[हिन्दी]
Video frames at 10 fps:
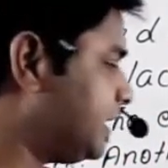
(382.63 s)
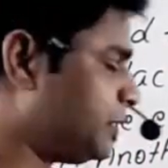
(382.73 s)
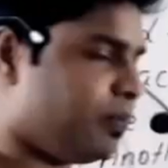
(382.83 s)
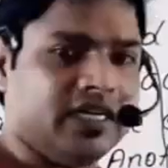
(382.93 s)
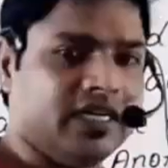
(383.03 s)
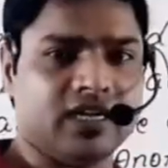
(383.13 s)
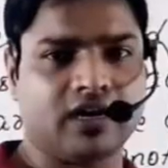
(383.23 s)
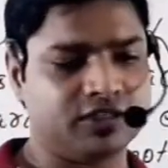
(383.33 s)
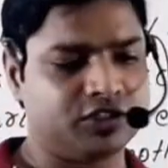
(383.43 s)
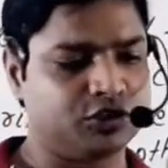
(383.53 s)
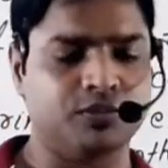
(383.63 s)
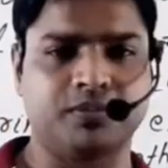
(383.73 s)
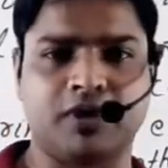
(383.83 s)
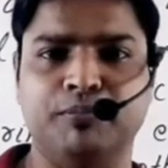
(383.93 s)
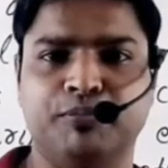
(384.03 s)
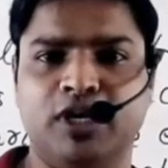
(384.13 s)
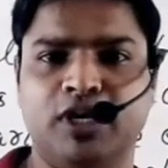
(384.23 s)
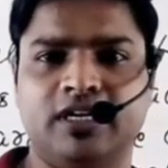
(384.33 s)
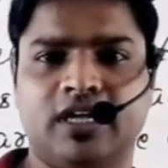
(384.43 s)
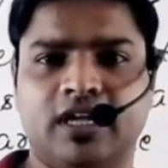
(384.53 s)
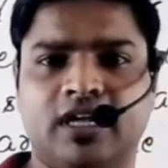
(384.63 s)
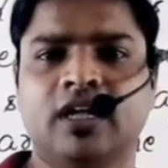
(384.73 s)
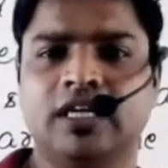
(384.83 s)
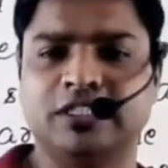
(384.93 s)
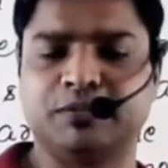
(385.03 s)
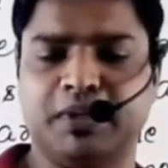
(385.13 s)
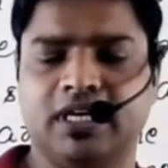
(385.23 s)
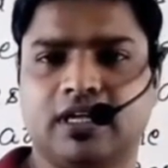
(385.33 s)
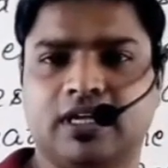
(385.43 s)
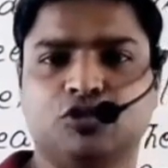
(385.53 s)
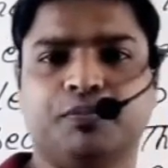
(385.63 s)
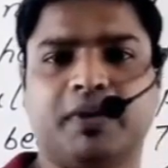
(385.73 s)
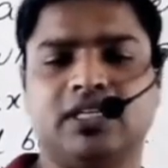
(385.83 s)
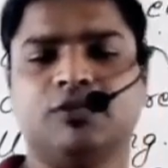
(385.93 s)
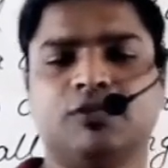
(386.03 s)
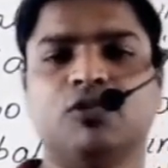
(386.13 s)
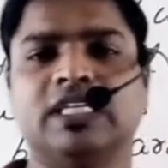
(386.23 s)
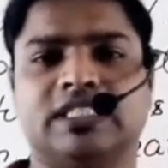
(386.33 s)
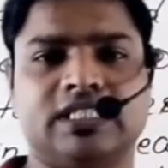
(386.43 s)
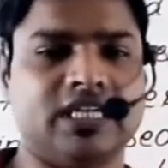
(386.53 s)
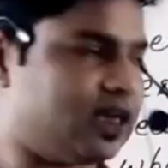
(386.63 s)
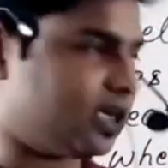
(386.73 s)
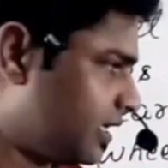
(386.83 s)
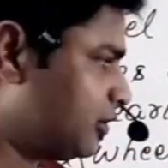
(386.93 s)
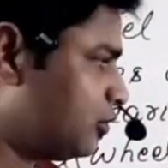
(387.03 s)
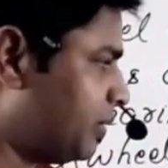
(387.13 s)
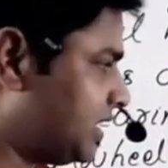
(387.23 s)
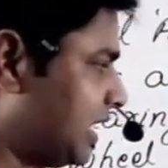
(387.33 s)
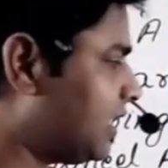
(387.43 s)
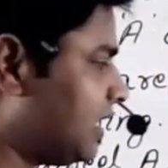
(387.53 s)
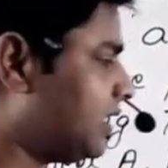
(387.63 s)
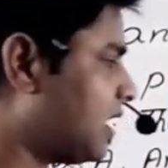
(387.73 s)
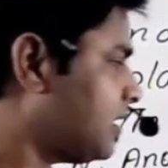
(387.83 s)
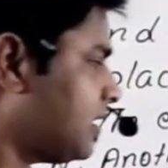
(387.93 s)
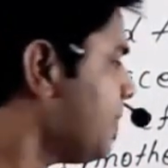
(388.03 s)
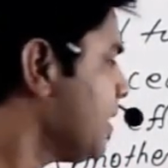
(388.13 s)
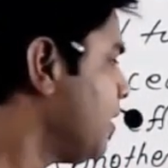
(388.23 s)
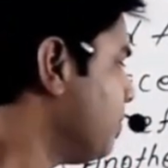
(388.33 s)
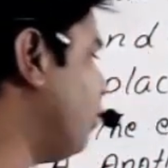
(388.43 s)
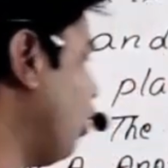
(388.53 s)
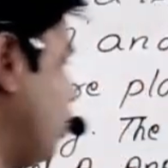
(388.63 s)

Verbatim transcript: स्पेंडल का जो कंपोनेंट है स्पेंडल का जो पार्ट है वो घिसने लगेगा तो बचाने के लिए क्या किए बॉल